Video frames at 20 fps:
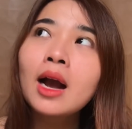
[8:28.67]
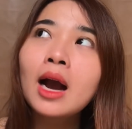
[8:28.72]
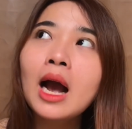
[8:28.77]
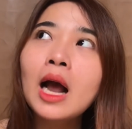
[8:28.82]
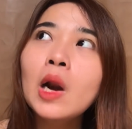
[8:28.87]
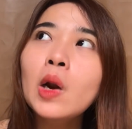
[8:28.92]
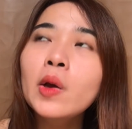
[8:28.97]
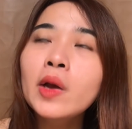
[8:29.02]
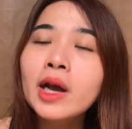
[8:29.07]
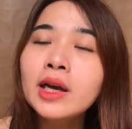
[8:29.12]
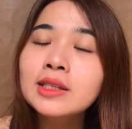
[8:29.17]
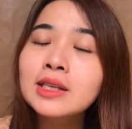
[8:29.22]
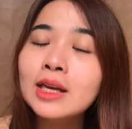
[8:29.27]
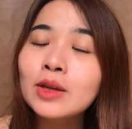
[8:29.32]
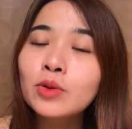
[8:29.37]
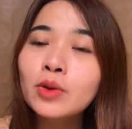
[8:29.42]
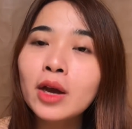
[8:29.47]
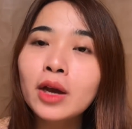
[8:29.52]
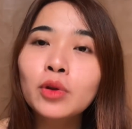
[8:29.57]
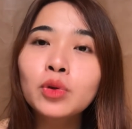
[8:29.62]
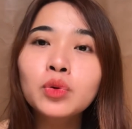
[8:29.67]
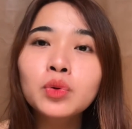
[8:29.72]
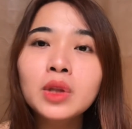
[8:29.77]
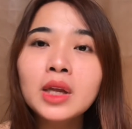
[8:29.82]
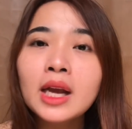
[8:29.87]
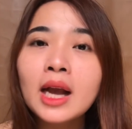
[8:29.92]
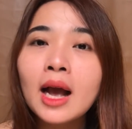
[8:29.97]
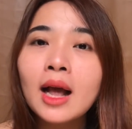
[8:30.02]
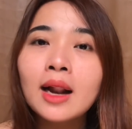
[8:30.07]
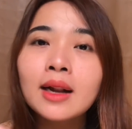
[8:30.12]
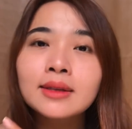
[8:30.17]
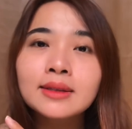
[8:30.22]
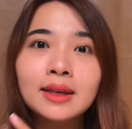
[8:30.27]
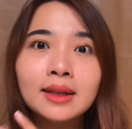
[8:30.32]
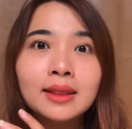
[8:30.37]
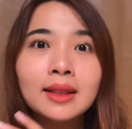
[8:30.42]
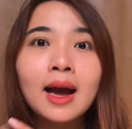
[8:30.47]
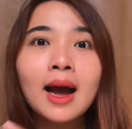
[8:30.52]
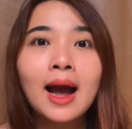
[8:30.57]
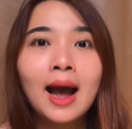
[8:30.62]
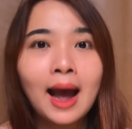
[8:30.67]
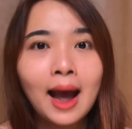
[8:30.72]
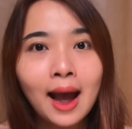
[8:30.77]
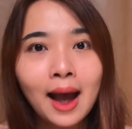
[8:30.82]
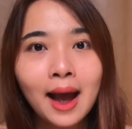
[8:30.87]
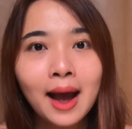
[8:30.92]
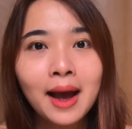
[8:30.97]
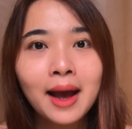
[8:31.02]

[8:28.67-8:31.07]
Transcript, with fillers: Kalau yang satunya itu tinggal uh, setengah